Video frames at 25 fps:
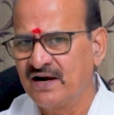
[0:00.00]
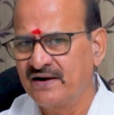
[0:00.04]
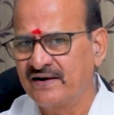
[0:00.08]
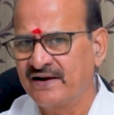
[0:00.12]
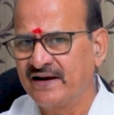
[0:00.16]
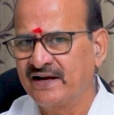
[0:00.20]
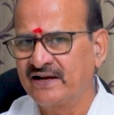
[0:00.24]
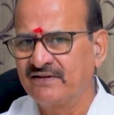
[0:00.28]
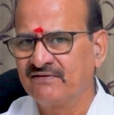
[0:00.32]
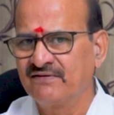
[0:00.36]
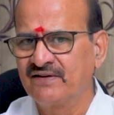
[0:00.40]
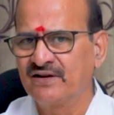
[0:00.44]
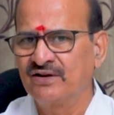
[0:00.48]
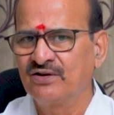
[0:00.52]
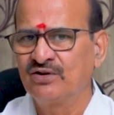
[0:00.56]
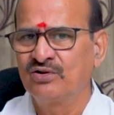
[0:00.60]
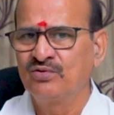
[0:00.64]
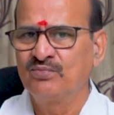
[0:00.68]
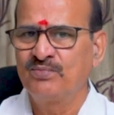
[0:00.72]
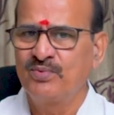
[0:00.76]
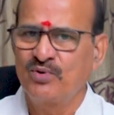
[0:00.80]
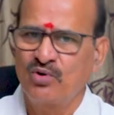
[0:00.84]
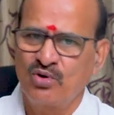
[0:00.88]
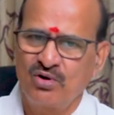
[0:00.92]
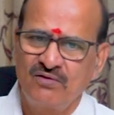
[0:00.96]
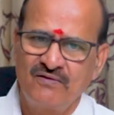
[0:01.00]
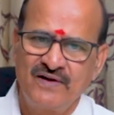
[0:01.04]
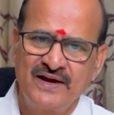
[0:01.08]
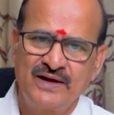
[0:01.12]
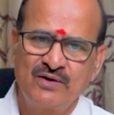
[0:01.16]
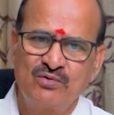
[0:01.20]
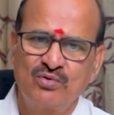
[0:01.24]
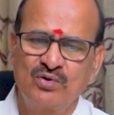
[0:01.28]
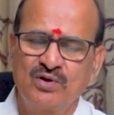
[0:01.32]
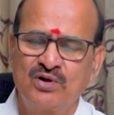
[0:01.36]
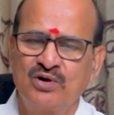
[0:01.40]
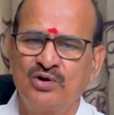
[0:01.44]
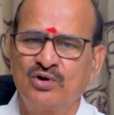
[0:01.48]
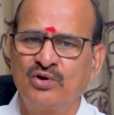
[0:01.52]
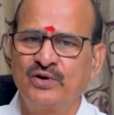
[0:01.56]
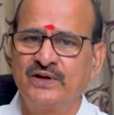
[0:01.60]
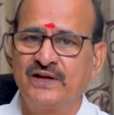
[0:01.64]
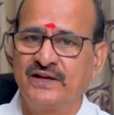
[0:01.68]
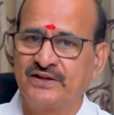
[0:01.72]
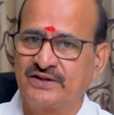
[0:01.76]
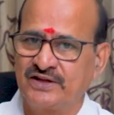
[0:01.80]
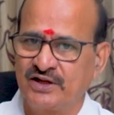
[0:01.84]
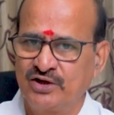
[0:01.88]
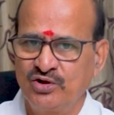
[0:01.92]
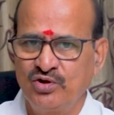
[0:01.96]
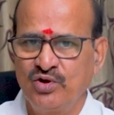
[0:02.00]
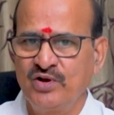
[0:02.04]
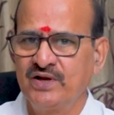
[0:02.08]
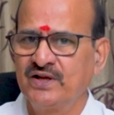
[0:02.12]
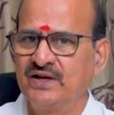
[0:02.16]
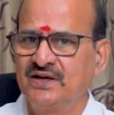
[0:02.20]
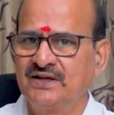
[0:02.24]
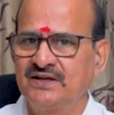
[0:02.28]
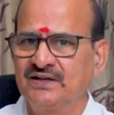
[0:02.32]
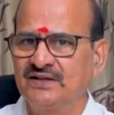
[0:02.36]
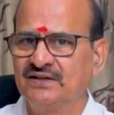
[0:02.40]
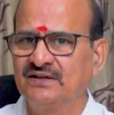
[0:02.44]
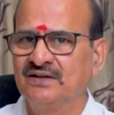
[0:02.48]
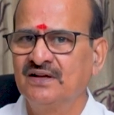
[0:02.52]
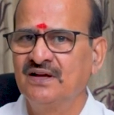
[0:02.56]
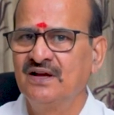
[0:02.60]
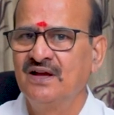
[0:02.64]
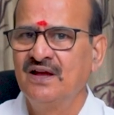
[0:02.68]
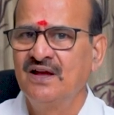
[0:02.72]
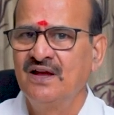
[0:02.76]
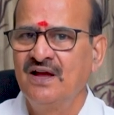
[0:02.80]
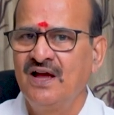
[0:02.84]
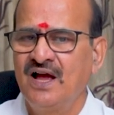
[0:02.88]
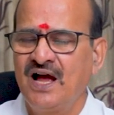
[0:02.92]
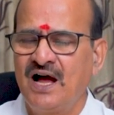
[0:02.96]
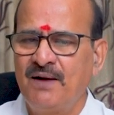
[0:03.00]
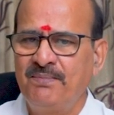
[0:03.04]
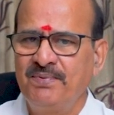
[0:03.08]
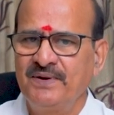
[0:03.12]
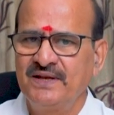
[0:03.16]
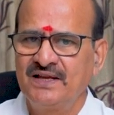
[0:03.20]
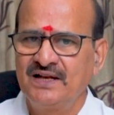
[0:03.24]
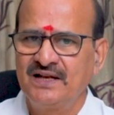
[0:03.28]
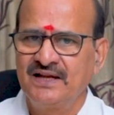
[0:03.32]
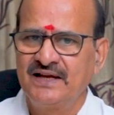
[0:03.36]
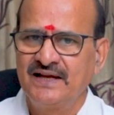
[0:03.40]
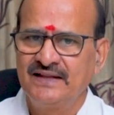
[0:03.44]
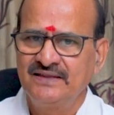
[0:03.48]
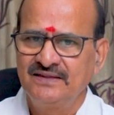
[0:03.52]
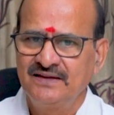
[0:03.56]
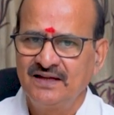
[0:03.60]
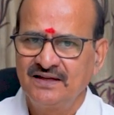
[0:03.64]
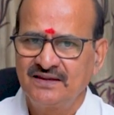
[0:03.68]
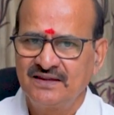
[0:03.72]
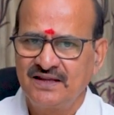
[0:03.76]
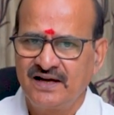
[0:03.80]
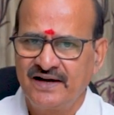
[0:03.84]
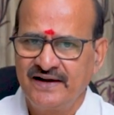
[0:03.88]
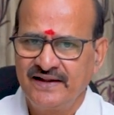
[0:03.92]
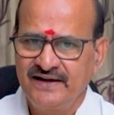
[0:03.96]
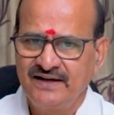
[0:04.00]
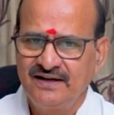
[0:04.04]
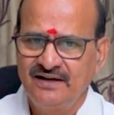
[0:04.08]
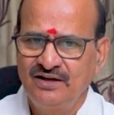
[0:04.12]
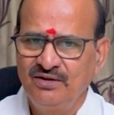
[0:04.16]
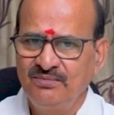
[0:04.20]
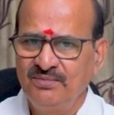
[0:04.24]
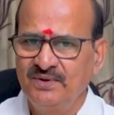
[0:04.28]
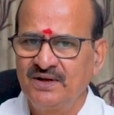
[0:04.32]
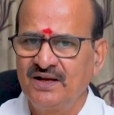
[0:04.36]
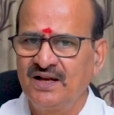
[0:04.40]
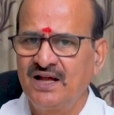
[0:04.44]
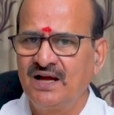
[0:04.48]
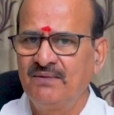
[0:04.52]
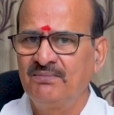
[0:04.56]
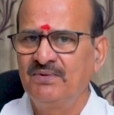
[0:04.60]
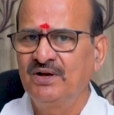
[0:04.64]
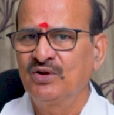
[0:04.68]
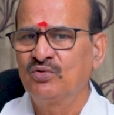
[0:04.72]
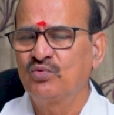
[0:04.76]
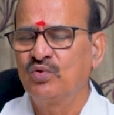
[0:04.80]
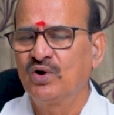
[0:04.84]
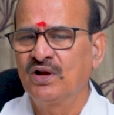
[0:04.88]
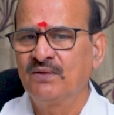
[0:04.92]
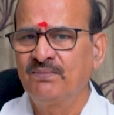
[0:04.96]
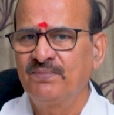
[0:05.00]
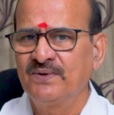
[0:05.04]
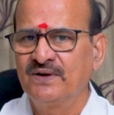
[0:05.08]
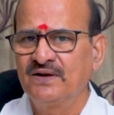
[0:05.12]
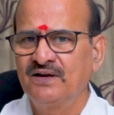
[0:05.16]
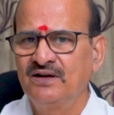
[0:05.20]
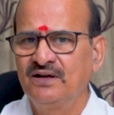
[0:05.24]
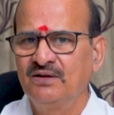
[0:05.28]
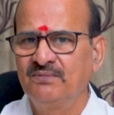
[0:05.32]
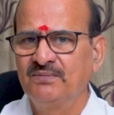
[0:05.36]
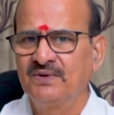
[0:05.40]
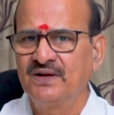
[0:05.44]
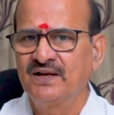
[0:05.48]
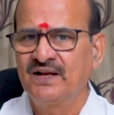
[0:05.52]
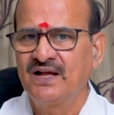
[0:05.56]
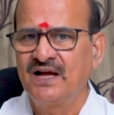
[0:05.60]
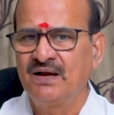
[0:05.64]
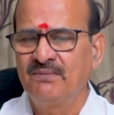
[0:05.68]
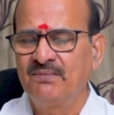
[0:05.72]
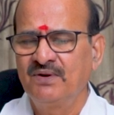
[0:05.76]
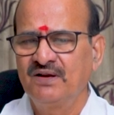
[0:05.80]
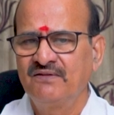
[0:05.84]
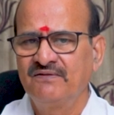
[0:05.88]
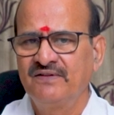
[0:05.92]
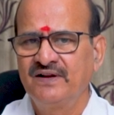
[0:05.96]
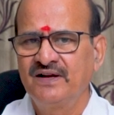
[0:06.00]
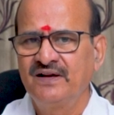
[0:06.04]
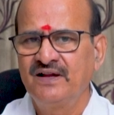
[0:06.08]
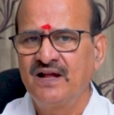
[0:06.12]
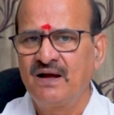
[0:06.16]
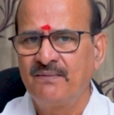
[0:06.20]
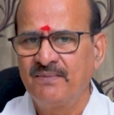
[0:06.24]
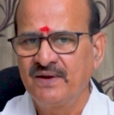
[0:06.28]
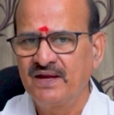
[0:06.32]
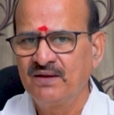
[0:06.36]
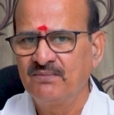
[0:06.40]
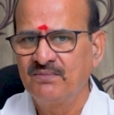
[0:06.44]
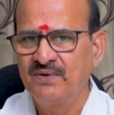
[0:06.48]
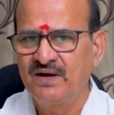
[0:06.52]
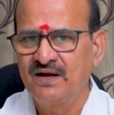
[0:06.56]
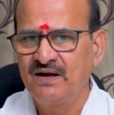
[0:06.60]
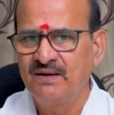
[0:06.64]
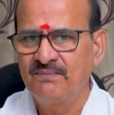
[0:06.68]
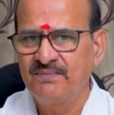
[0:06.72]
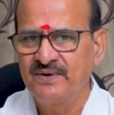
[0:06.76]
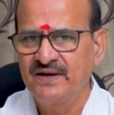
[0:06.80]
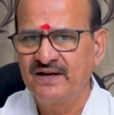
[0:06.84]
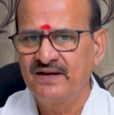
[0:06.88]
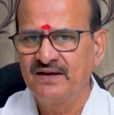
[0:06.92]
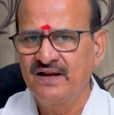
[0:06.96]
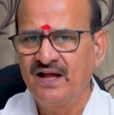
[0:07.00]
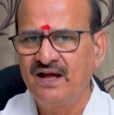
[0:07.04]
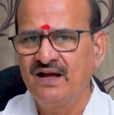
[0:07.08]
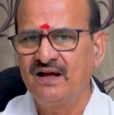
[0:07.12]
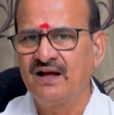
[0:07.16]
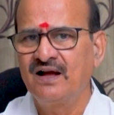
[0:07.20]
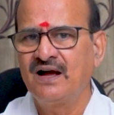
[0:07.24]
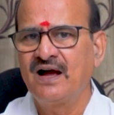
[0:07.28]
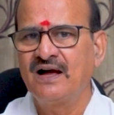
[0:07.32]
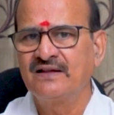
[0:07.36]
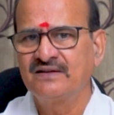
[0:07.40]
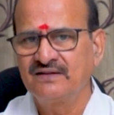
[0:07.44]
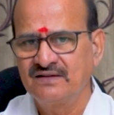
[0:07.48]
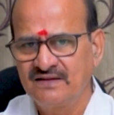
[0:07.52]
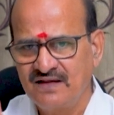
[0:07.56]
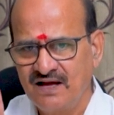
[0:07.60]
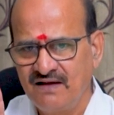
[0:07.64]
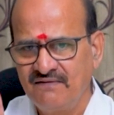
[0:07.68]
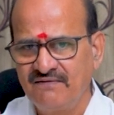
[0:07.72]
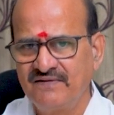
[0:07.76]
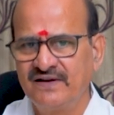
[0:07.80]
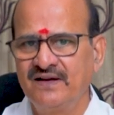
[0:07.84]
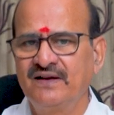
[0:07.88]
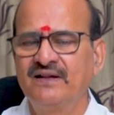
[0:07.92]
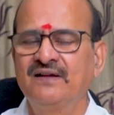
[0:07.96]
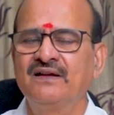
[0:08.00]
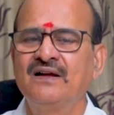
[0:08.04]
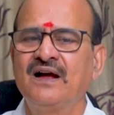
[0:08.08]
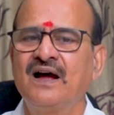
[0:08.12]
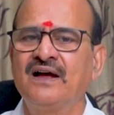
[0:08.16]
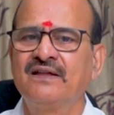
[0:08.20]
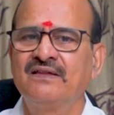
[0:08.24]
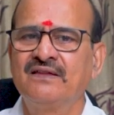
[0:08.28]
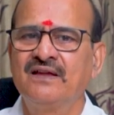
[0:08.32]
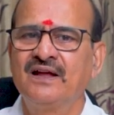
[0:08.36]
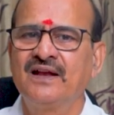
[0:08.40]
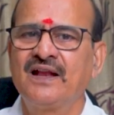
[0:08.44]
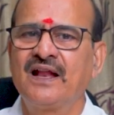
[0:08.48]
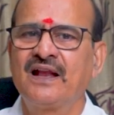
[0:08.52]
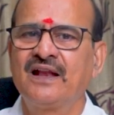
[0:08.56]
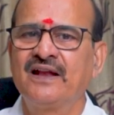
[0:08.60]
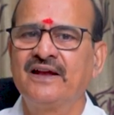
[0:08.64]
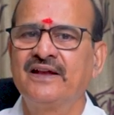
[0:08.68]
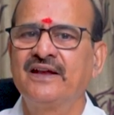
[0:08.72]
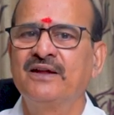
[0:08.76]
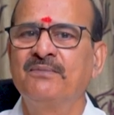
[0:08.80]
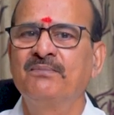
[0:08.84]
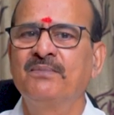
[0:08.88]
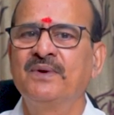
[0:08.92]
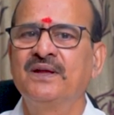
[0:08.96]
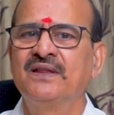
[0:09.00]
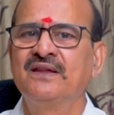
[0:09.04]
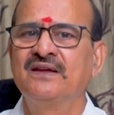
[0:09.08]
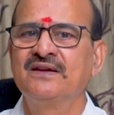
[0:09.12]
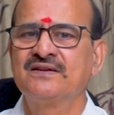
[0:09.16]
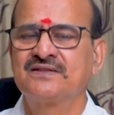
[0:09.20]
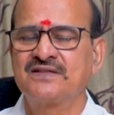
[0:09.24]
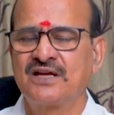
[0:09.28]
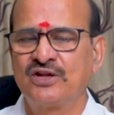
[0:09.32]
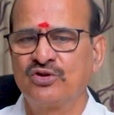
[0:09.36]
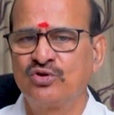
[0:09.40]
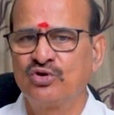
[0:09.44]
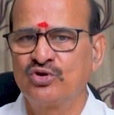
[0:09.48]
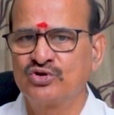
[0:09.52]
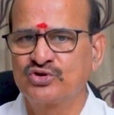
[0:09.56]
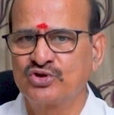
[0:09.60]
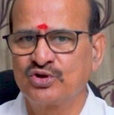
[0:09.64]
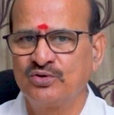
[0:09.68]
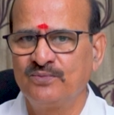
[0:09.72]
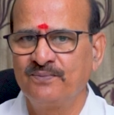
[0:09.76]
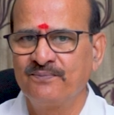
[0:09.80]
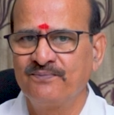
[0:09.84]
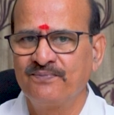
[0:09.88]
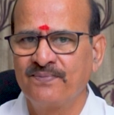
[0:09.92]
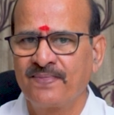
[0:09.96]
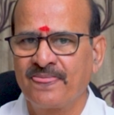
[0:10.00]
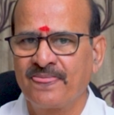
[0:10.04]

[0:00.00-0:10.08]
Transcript: கான்ட்ராக்ட் விடணும் பொருள் வாங்கி கொடுக்கணும் எத்தனையோ இருக்குது அப்போ இதில் எந்த தடைகளும் இல்லாமல் குழப்பங்களும் இல்லாமல் வீடு அமையுமா அப்படின்னா அதுதான் வீடு அதுதான் நல்ல நிம்மதி சந்தோஷம்